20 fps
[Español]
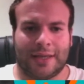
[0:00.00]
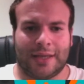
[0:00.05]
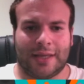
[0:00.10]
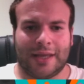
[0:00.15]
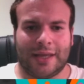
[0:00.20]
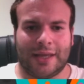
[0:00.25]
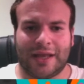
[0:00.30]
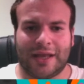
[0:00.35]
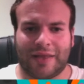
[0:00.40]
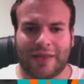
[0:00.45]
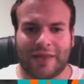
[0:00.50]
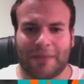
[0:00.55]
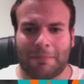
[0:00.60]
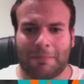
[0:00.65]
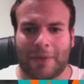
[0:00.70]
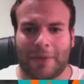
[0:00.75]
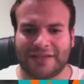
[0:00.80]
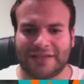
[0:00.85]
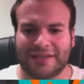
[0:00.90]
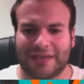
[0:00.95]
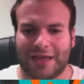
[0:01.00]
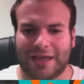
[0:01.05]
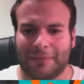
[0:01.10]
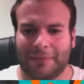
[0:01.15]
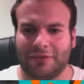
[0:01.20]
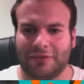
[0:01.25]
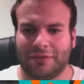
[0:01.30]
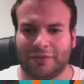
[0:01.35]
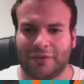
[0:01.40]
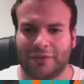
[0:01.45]
Y nada,
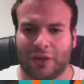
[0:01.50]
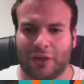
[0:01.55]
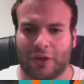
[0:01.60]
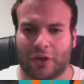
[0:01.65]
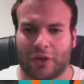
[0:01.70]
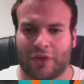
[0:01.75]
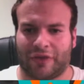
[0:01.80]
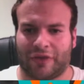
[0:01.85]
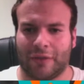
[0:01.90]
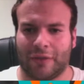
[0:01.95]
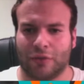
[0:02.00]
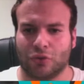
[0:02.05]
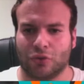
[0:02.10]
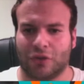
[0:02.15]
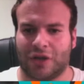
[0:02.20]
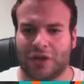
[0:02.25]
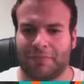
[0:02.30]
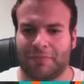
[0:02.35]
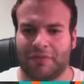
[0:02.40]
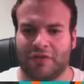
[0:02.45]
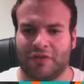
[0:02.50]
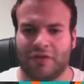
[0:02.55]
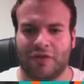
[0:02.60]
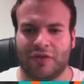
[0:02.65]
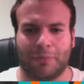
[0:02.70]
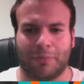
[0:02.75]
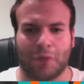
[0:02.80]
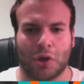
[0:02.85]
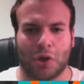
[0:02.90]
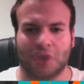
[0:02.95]
básicamente lo que hacemos al
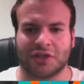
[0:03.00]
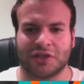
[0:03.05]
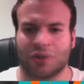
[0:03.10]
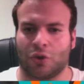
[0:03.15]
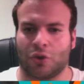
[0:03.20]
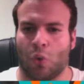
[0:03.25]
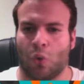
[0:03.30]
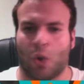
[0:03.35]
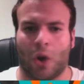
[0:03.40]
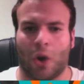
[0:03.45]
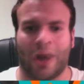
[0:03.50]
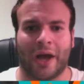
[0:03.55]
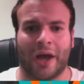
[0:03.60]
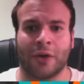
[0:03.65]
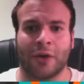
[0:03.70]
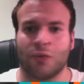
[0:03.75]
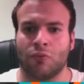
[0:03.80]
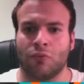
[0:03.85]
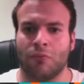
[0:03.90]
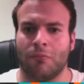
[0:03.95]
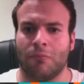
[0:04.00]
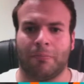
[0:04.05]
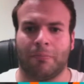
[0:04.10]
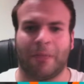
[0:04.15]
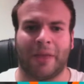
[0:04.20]
principio es jugar un